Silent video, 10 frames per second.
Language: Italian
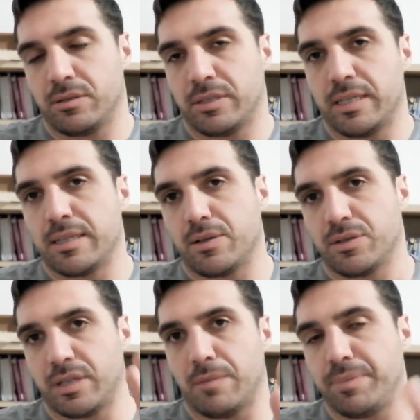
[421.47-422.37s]
senza lo
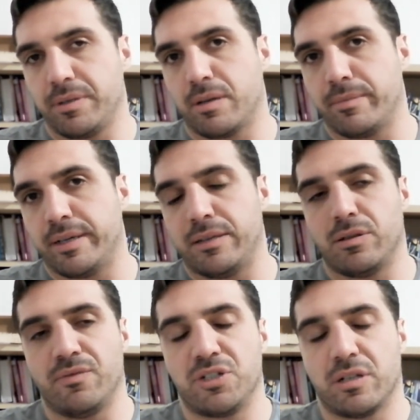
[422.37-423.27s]
step intermedio
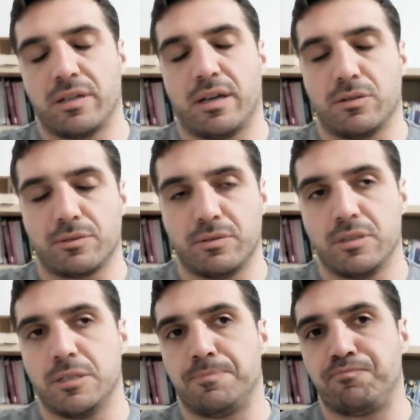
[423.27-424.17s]
del vegetariano.
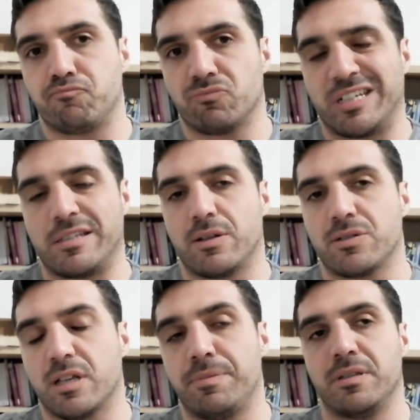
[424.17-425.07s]
Quindi senza lo
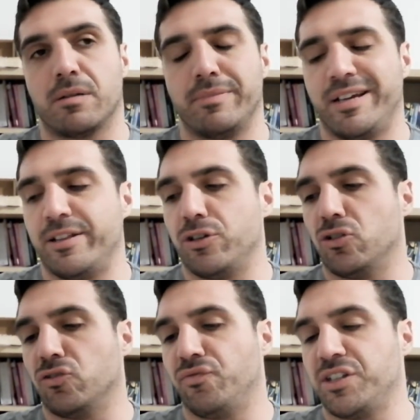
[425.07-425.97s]
step
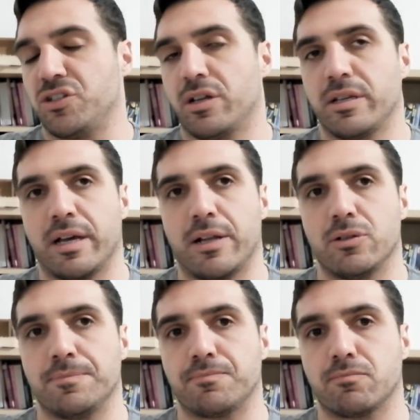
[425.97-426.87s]
intermedio
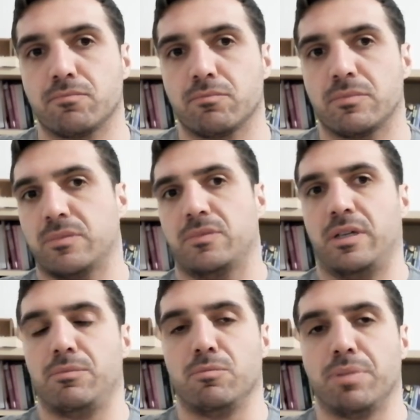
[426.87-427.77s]
vegetariano
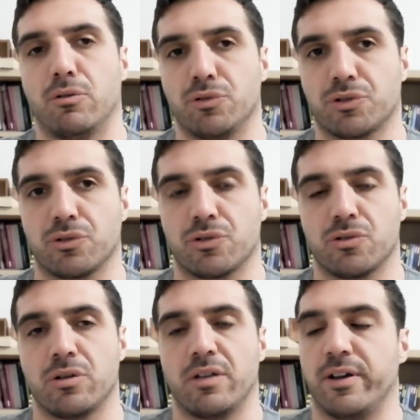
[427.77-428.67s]
ebbi un po' uno
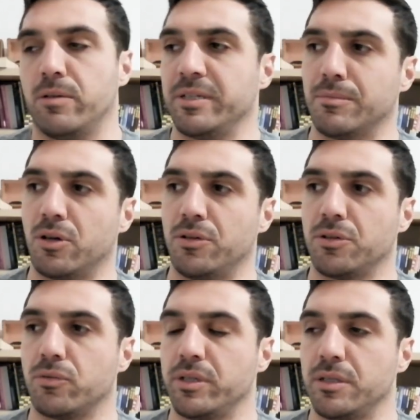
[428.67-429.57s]
scossone a livello
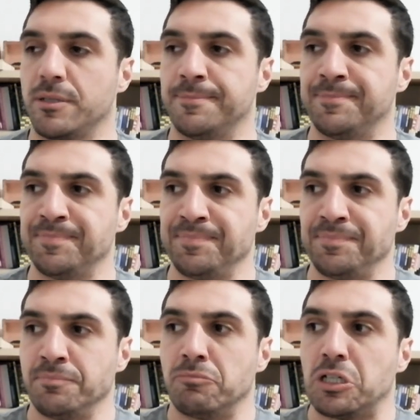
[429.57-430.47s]
metabolico, quindi
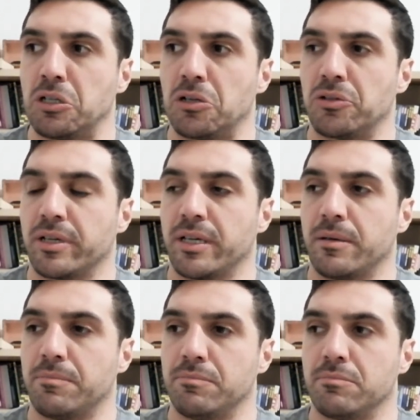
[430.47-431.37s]
ricordo
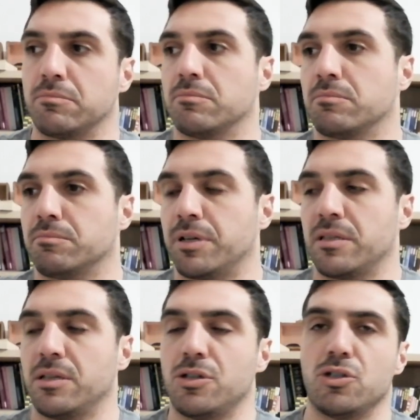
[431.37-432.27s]
che um, per
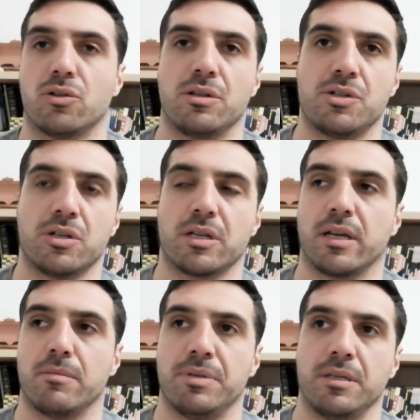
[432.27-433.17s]
dieci giorni circa
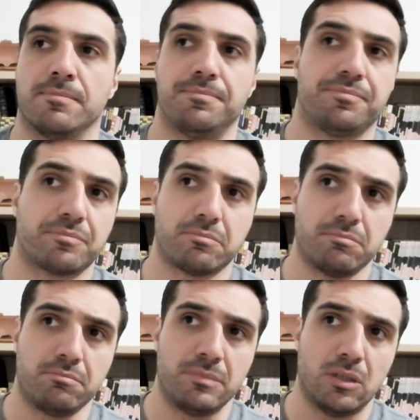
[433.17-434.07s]
ebbi
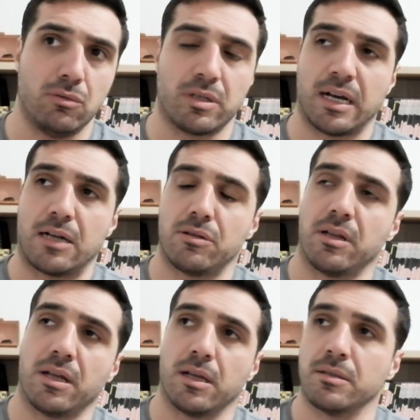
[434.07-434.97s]
un calo
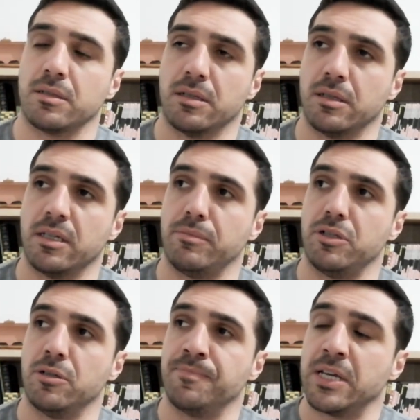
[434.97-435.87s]
della
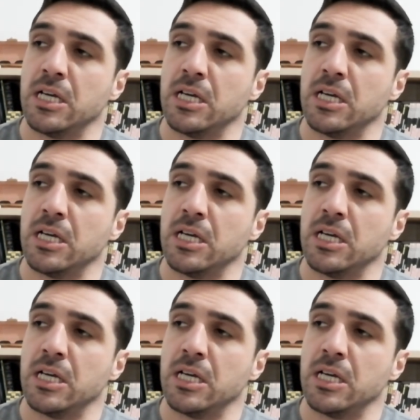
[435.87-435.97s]
libido